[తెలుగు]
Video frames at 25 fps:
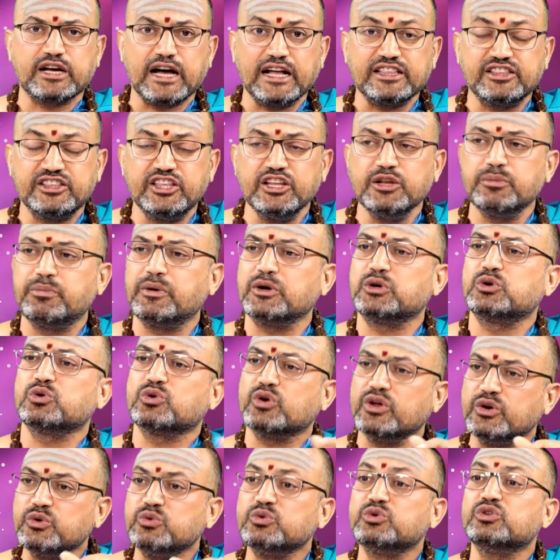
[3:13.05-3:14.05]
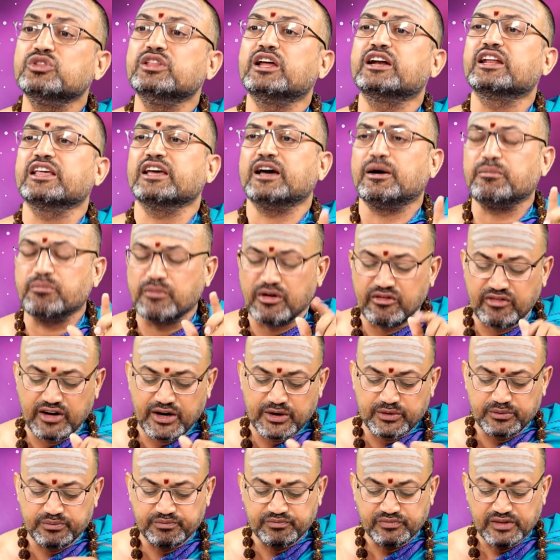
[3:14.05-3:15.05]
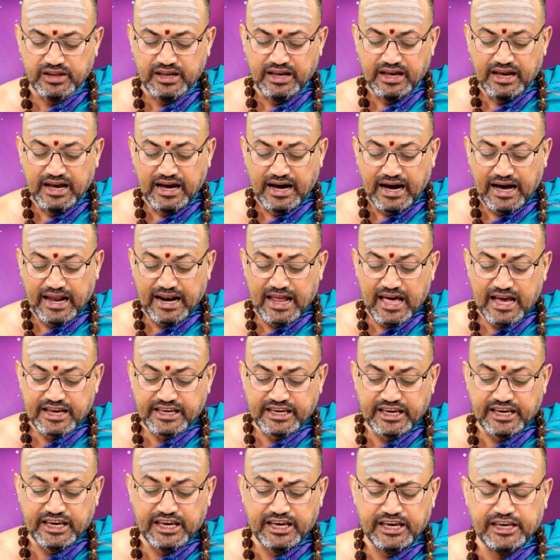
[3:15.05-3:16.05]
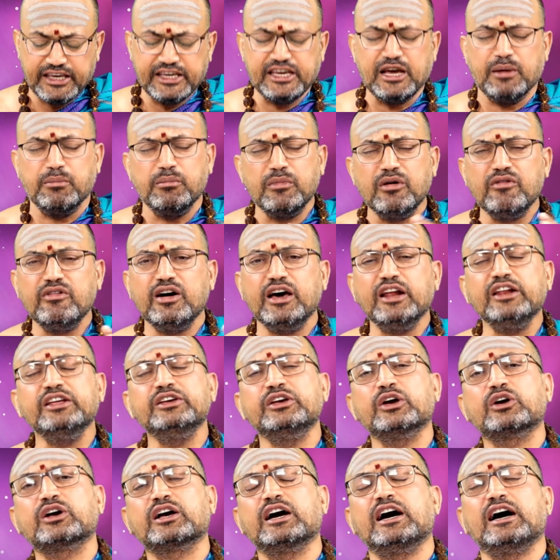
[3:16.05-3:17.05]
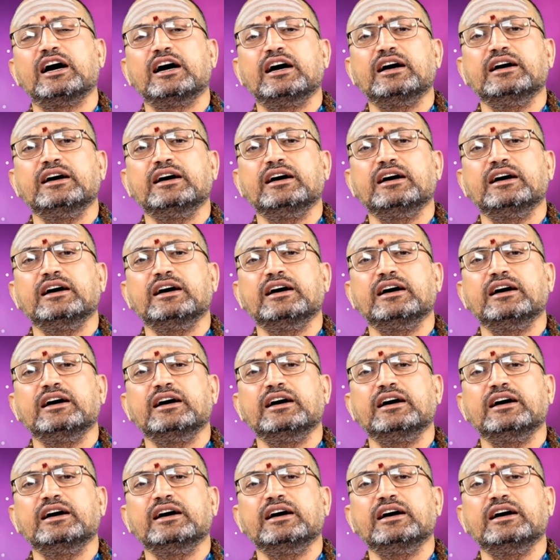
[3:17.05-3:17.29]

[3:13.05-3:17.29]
కత్తిని పట్టుకొని ఉంటుందట ఈ అమ్మవారు అలాగే ఈ అమ్మవారి యొక్క